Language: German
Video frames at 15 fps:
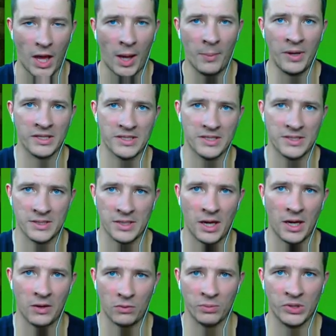am letzten
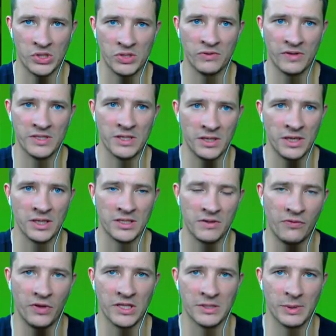Tag beziehungsweise in den
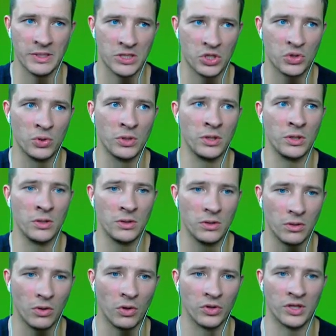letzten 24 Stunden
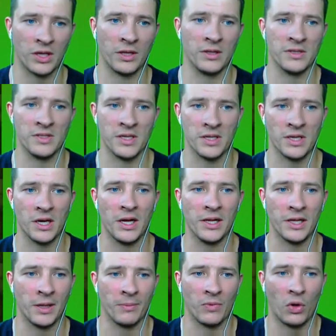und dann seht ihr
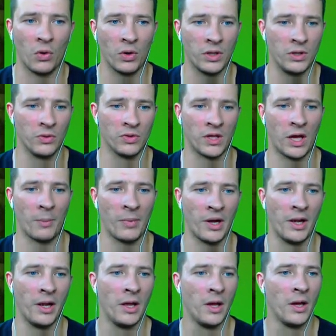halt eben auch hier und da
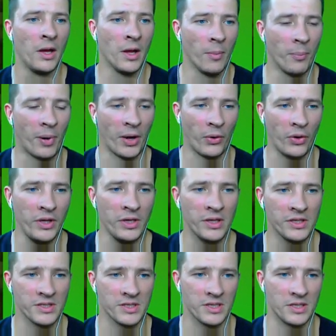mal ein paar neue
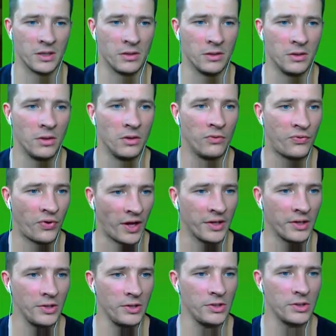Gesichter.
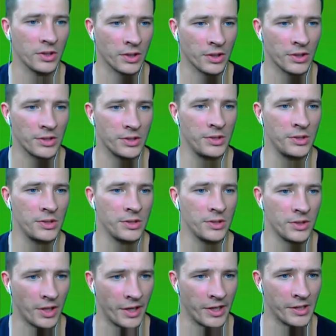Fand ich richtig
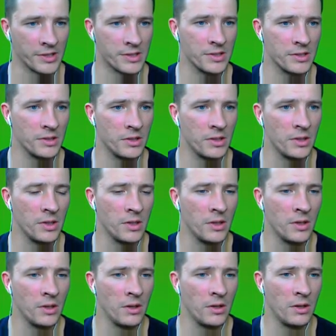nice.
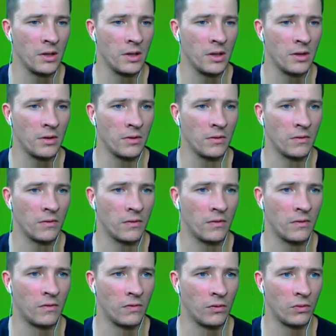
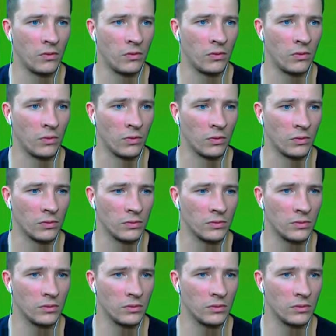So,